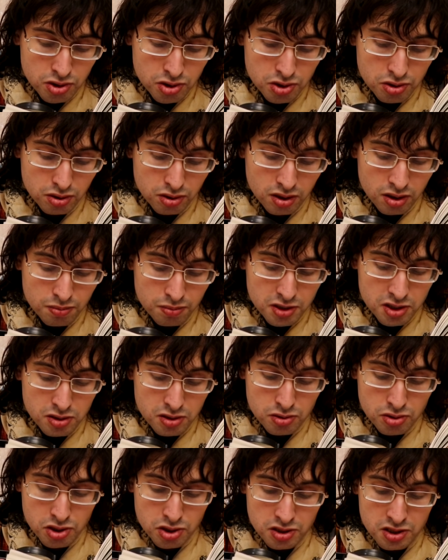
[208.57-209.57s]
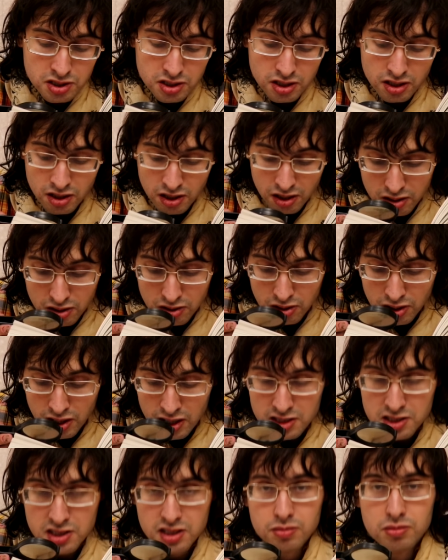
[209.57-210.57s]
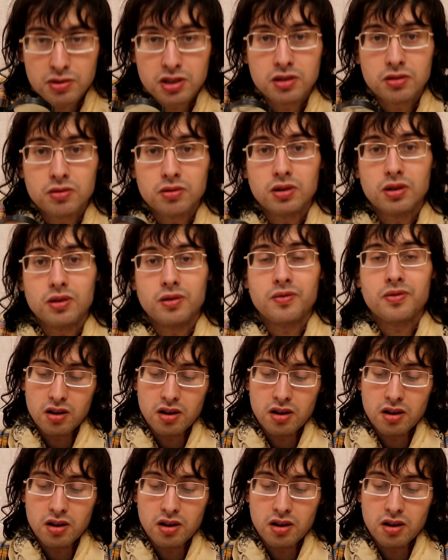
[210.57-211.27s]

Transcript: что Ты послушался гласа моего,